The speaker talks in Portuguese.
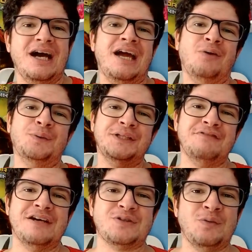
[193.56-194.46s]
é, o
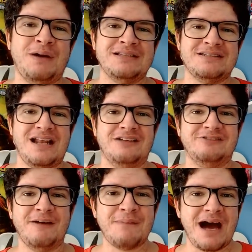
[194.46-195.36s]
universo
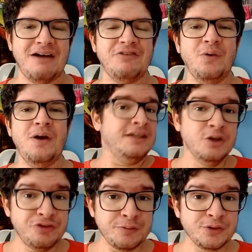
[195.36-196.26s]
compartilhado da Marvel.
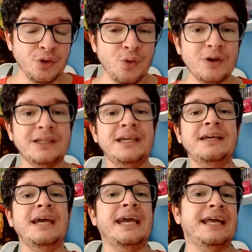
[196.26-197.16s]
E o filme do Hulk,
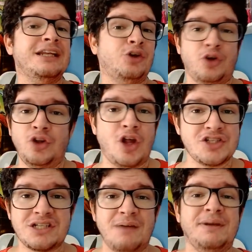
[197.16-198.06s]
ele
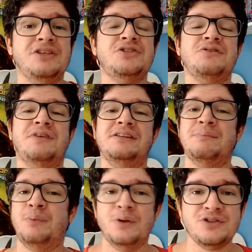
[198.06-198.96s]
cronologicamente vem
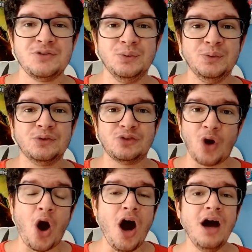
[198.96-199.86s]
depois do
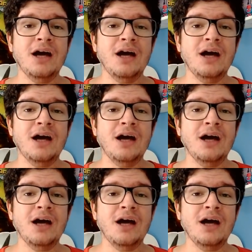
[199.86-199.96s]
Thor.